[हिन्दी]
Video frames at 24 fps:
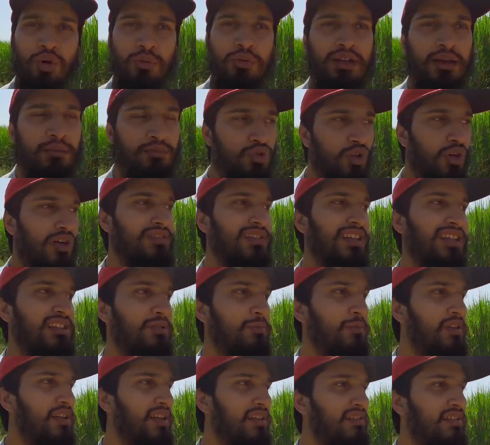वो भी हम थोड़ा सा
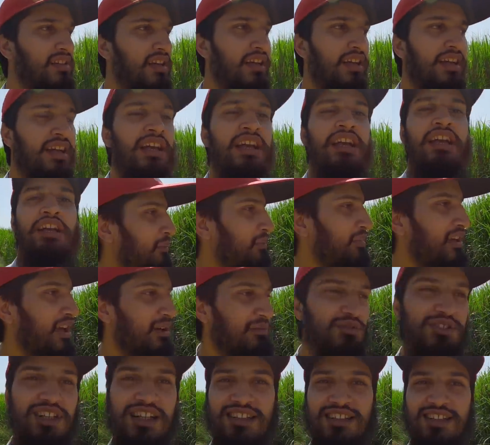एक्सपीरियंस करें अभी
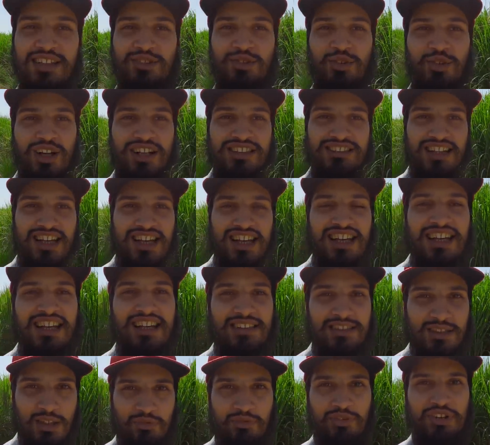हम चलते हैं थोड़ा सा
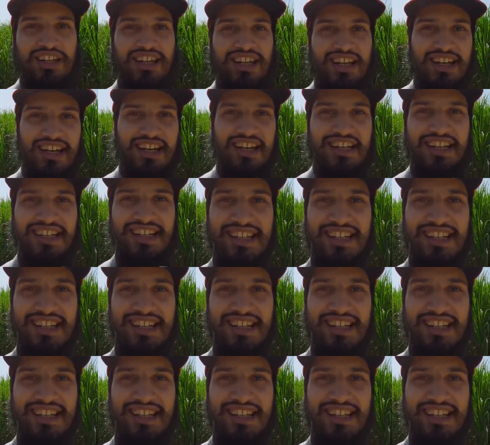तफरी करने